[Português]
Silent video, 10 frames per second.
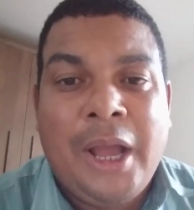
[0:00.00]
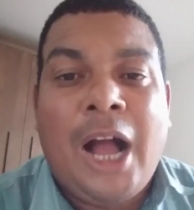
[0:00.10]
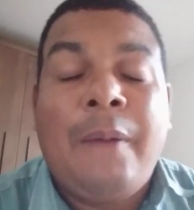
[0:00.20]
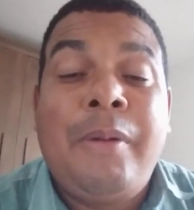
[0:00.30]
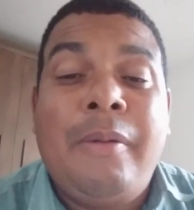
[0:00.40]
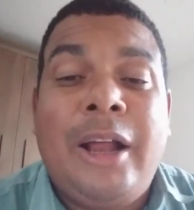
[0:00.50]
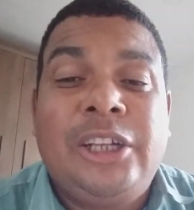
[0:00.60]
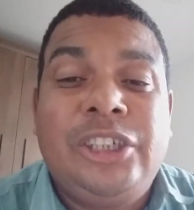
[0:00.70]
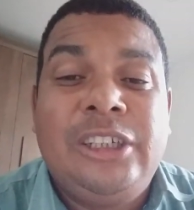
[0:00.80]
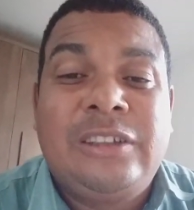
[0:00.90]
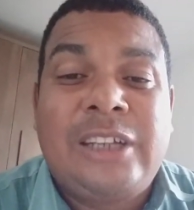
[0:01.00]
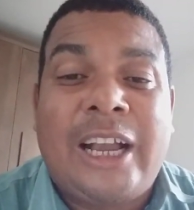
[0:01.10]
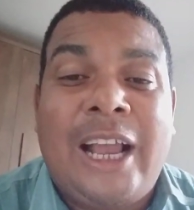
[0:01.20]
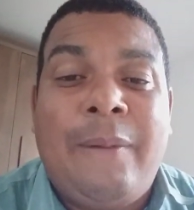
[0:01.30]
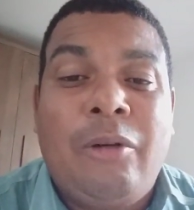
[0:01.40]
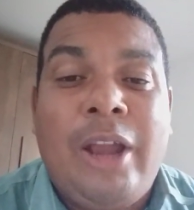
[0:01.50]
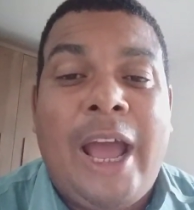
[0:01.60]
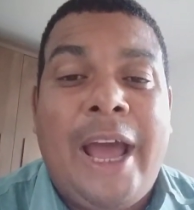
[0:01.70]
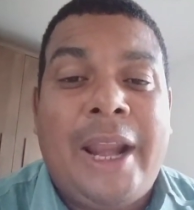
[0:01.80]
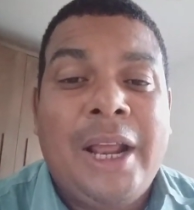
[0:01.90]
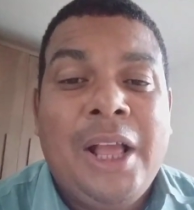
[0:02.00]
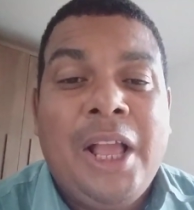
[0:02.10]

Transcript: A Bíblia diz que aquela mulher,